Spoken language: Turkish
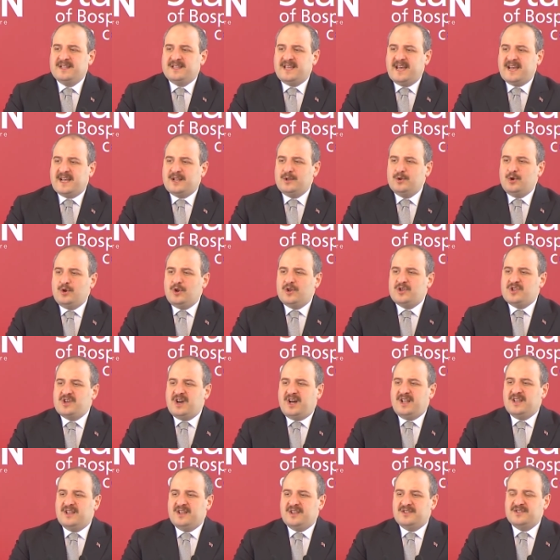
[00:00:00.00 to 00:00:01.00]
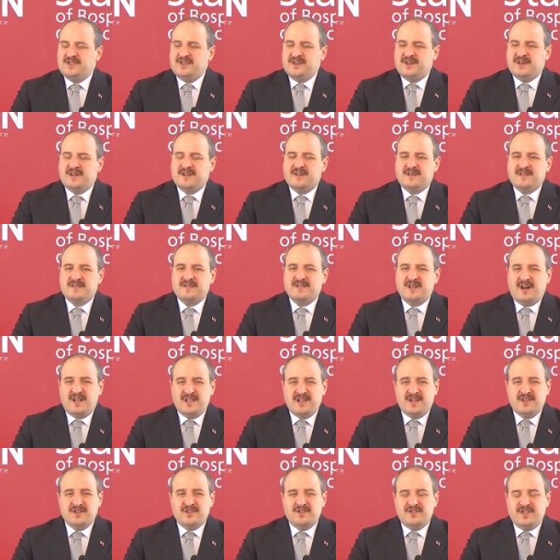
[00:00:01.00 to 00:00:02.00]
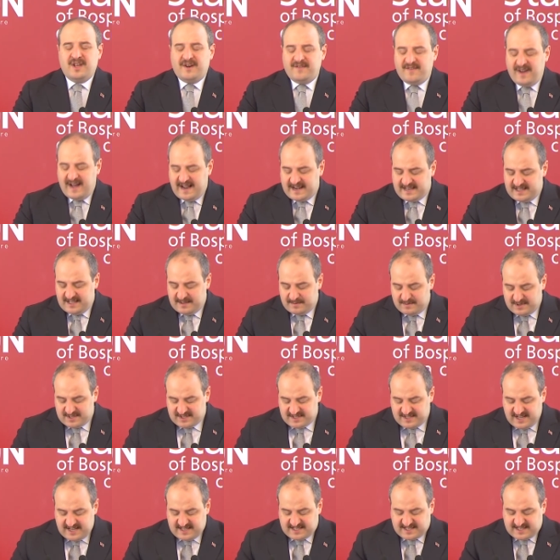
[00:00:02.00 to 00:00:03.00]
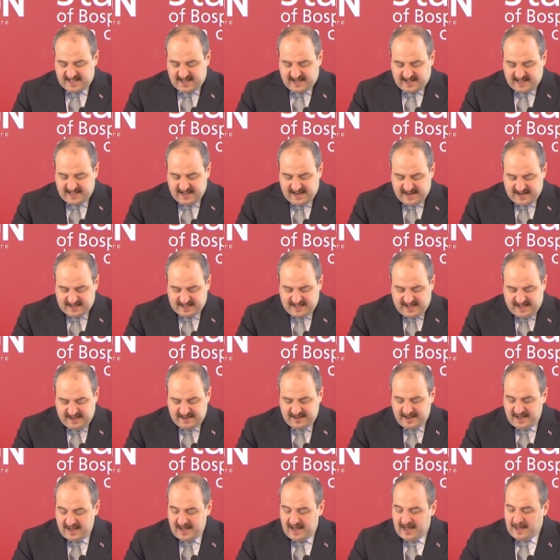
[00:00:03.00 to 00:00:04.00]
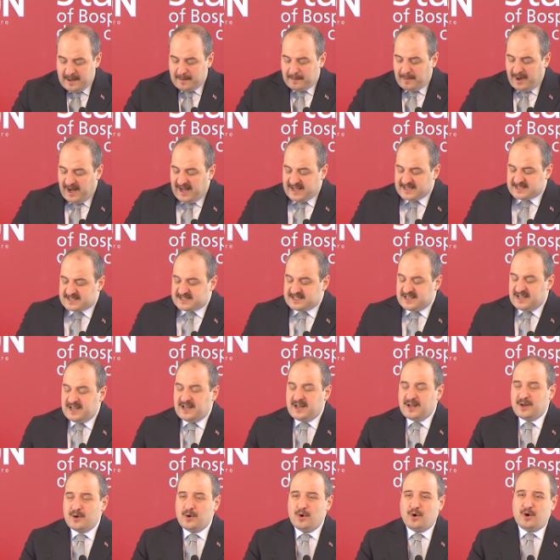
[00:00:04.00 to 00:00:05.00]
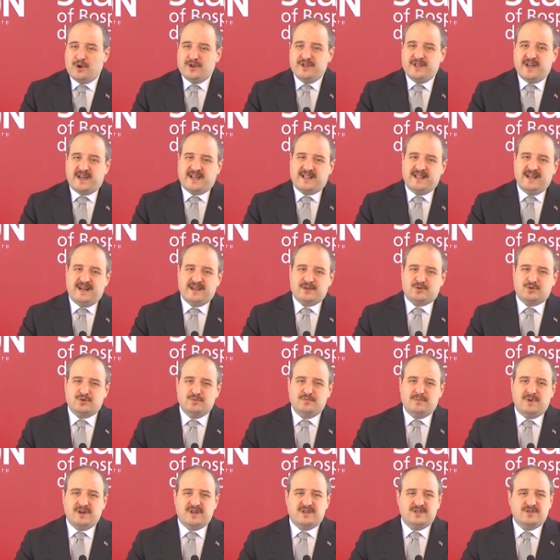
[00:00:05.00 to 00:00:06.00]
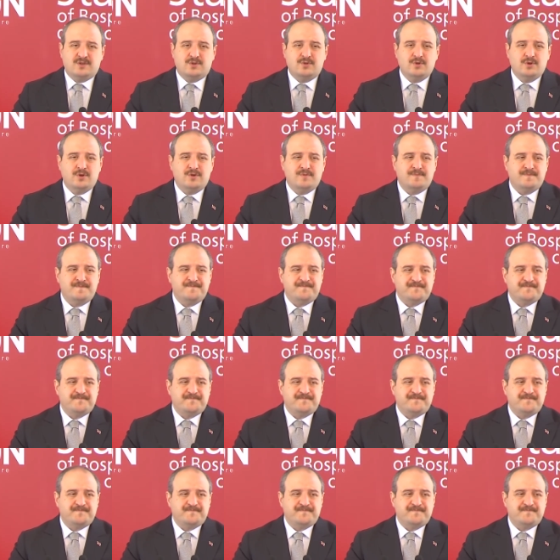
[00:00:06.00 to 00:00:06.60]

teknoloji alanında verdiğimiz desteklerden bazı örnekler sunmak istiyorum.